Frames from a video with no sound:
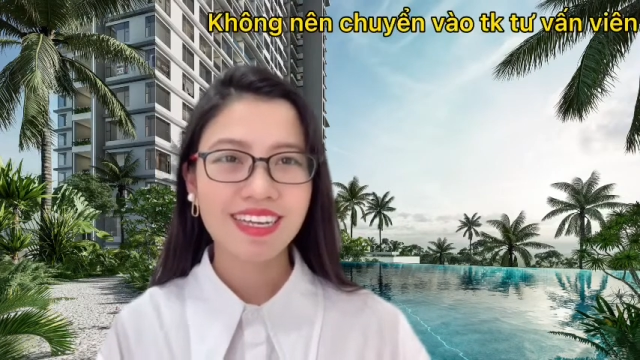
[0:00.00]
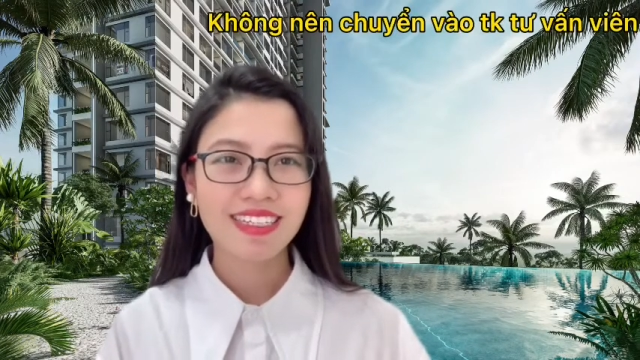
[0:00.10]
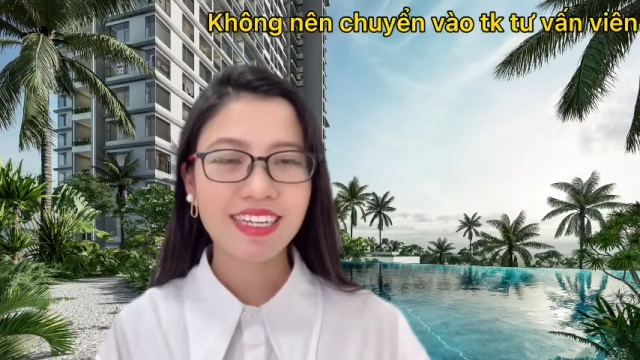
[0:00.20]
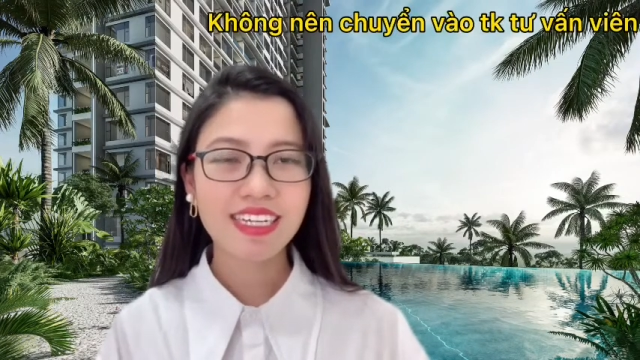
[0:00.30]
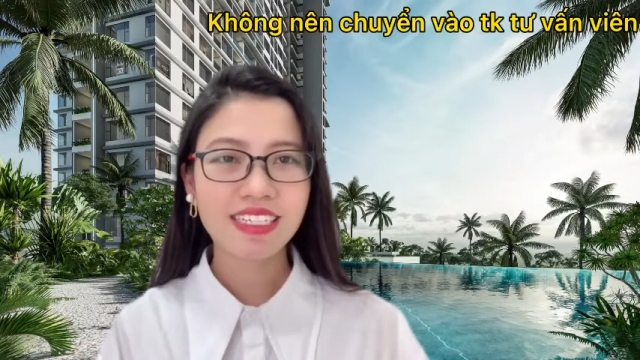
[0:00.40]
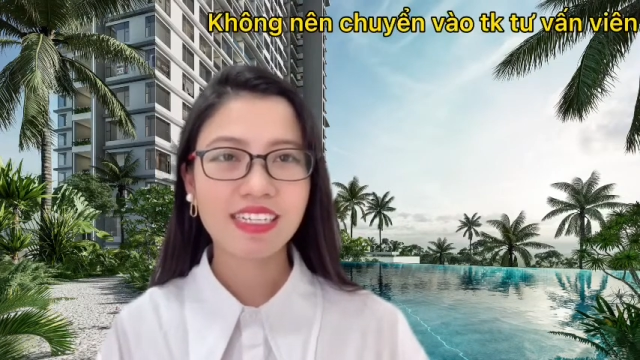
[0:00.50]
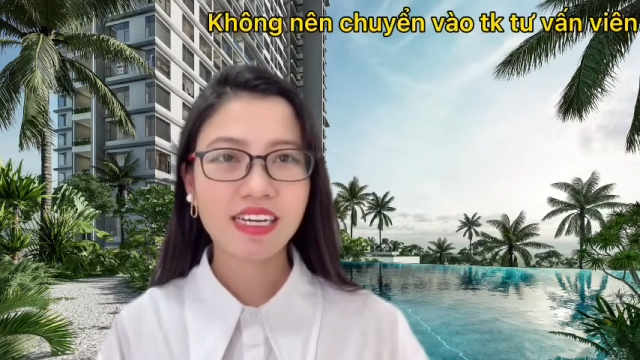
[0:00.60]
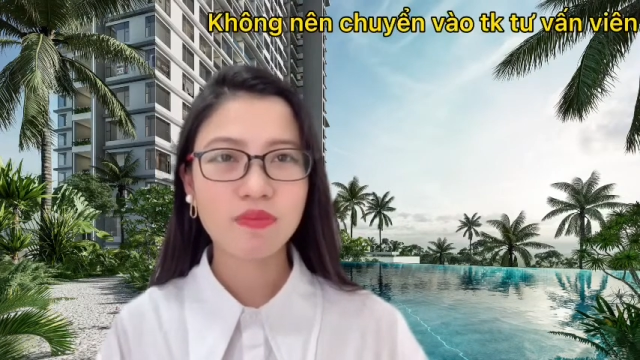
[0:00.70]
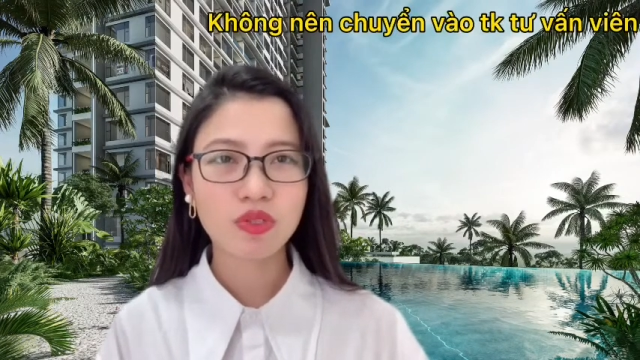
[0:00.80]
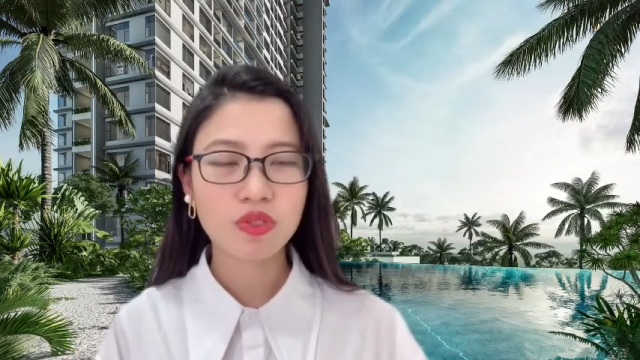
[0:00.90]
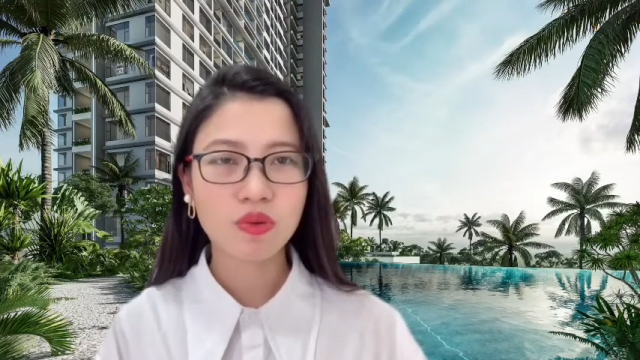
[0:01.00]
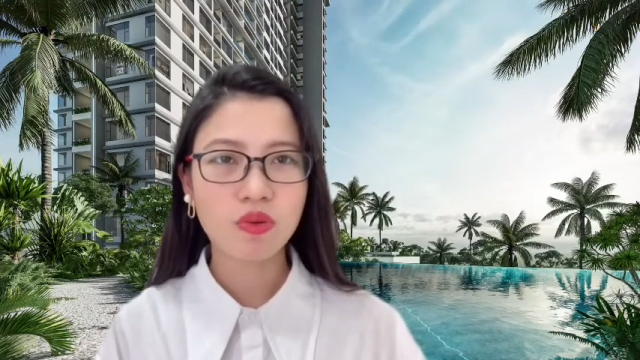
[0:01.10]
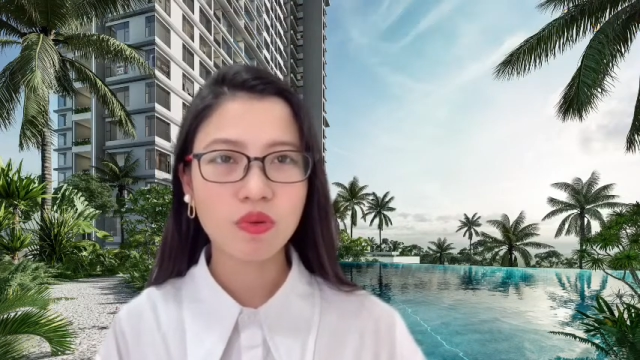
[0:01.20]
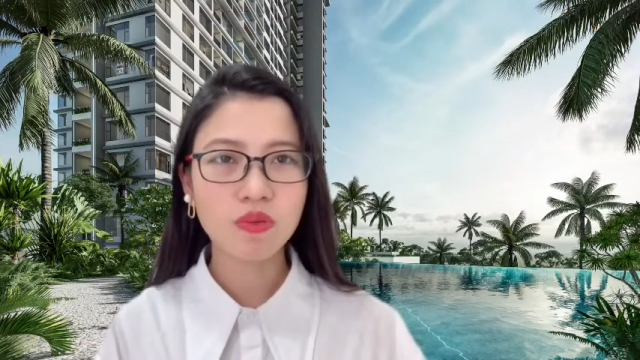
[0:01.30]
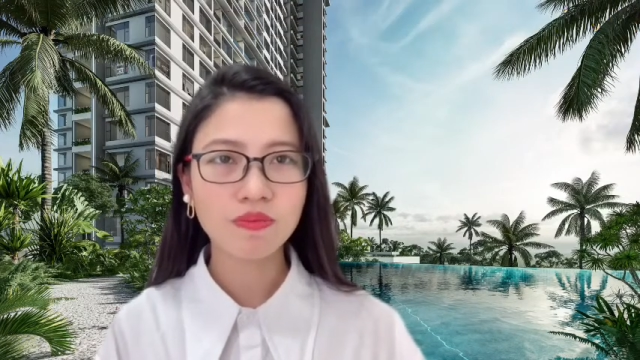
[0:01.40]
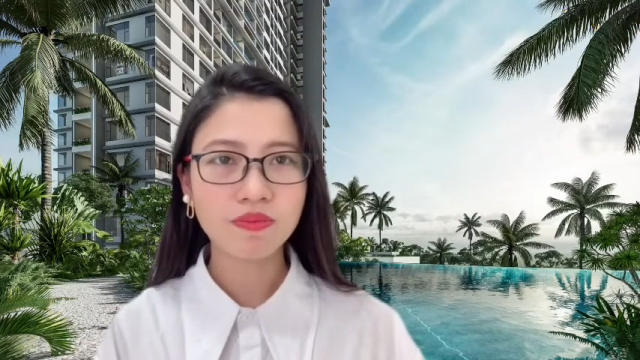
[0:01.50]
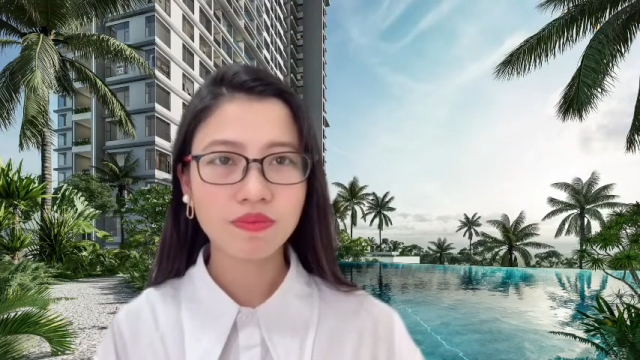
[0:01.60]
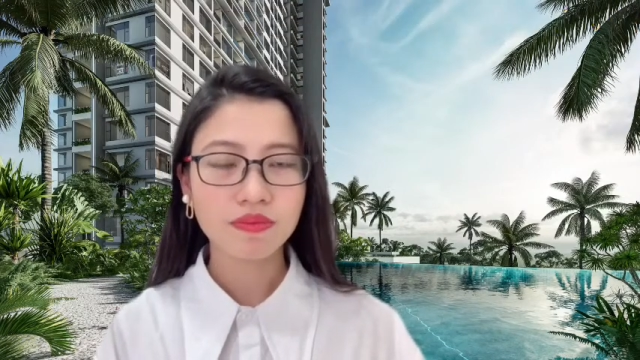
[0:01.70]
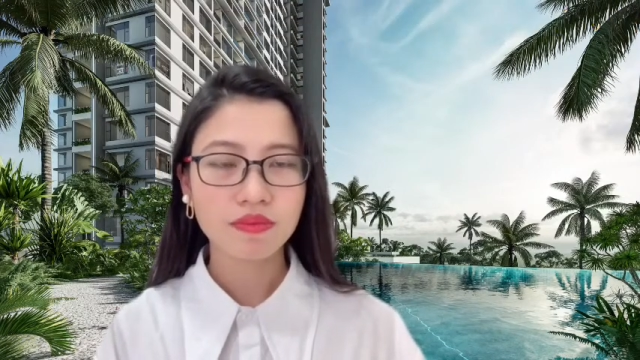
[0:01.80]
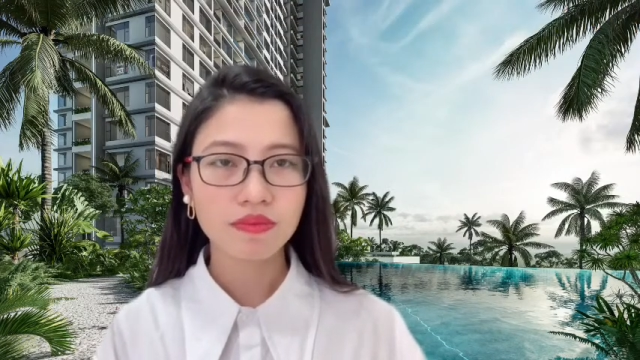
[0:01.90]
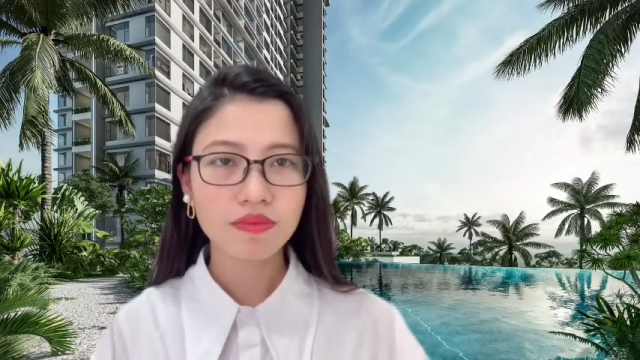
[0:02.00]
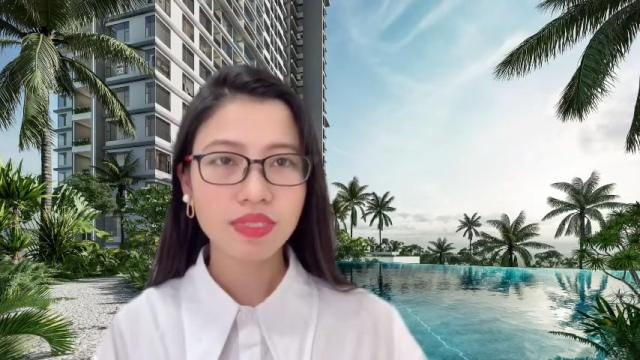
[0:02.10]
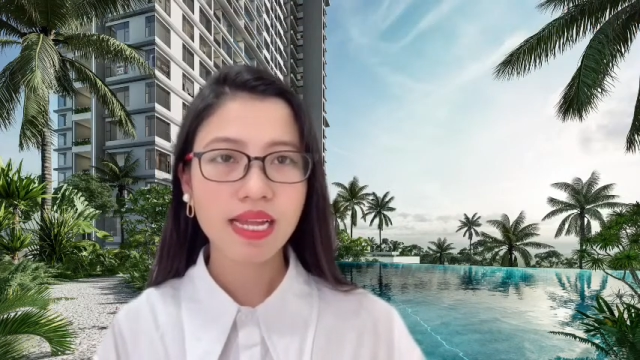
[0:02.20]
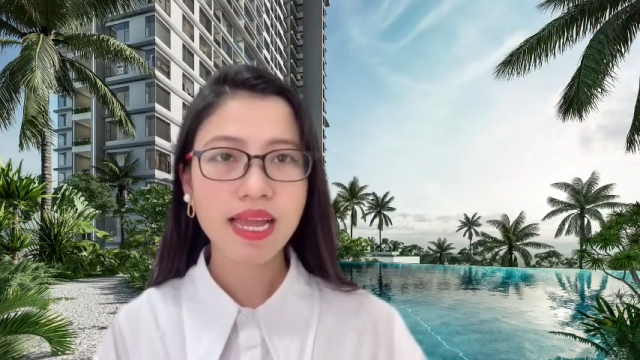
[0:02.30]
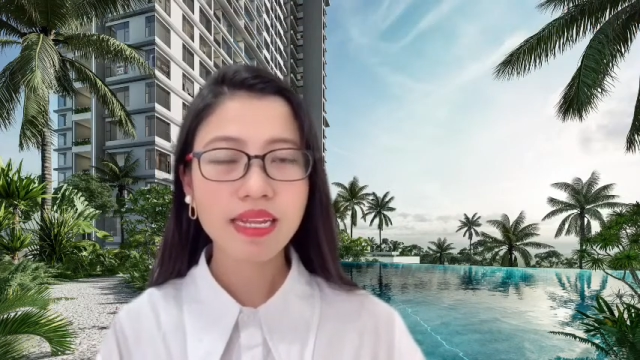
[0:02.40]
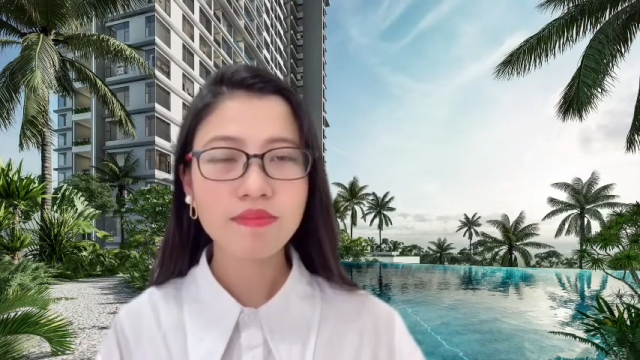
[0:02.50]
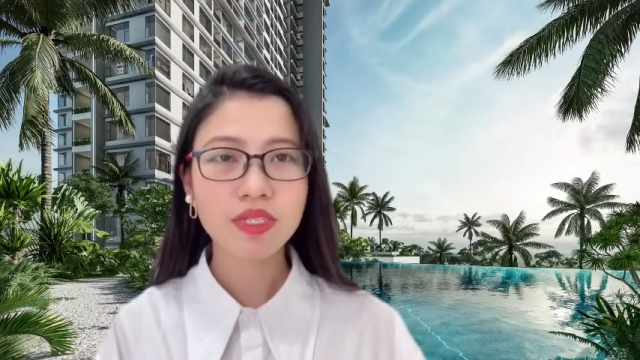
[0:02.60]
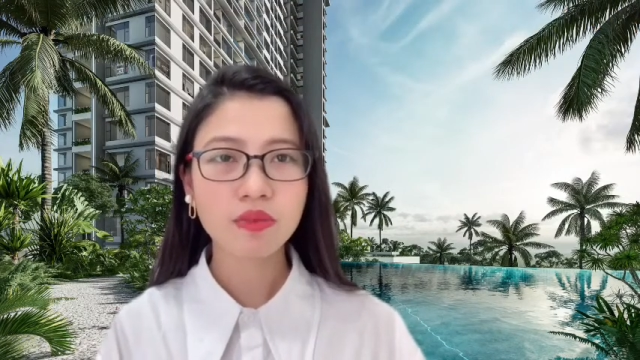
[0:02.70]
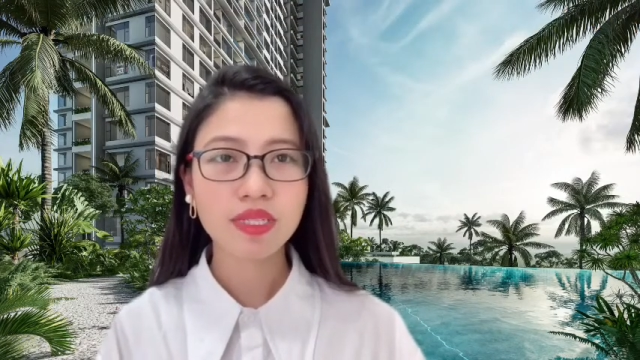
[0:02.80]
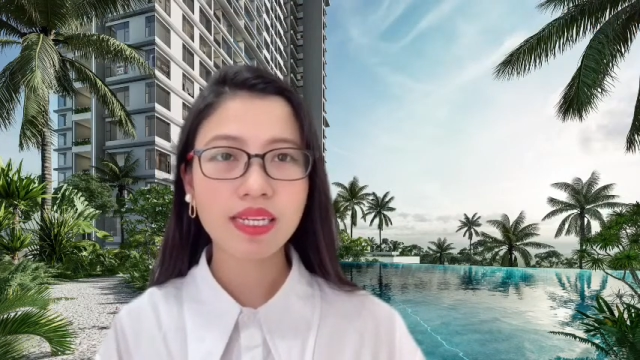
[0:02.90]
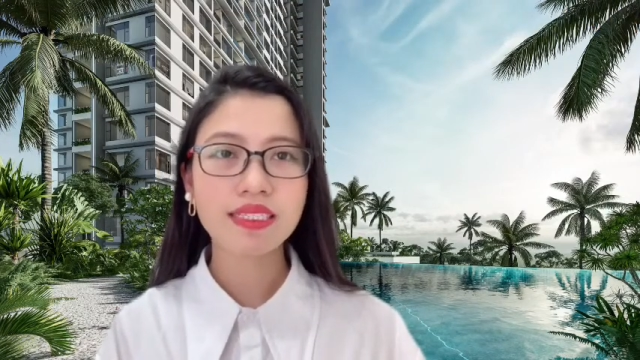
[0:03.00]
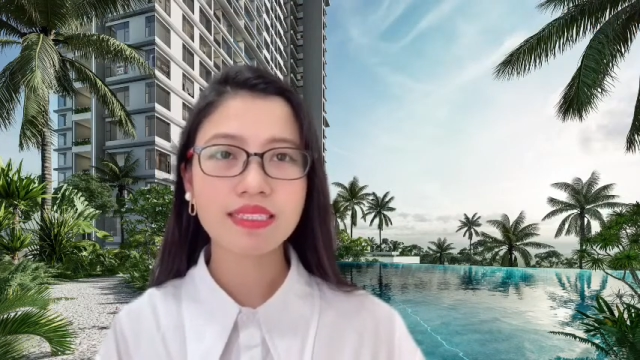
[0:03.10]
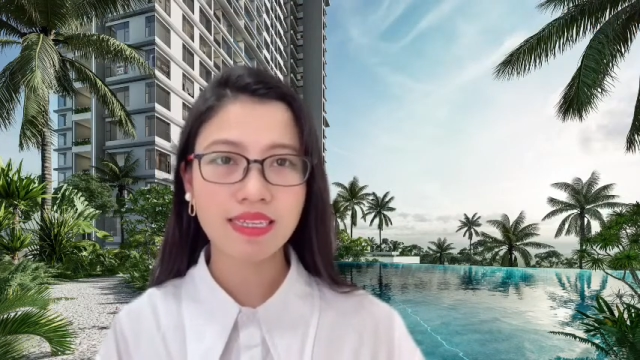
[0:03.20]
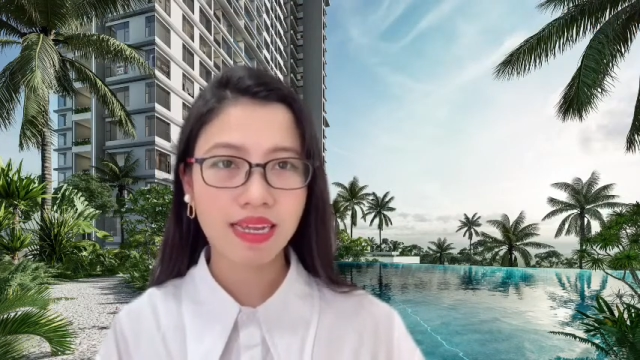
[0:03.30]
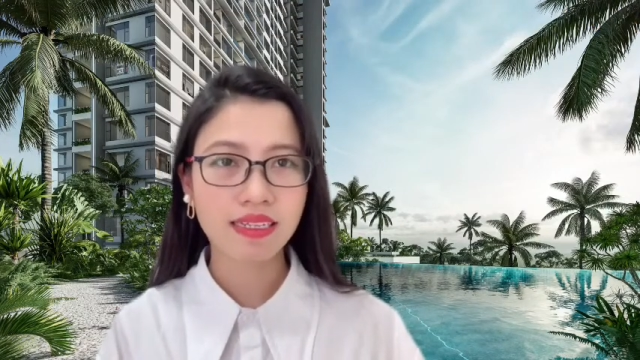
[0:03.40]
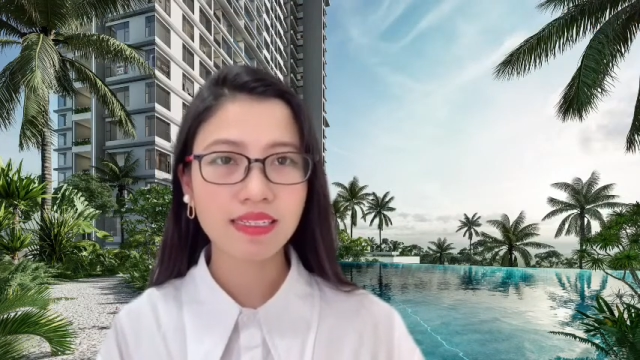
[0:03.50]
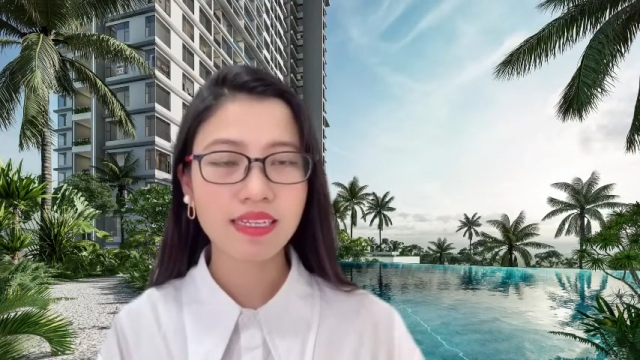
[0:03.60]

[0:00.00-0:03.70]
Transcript: Đây chính là một số cái để mà chúng ta nên tránh,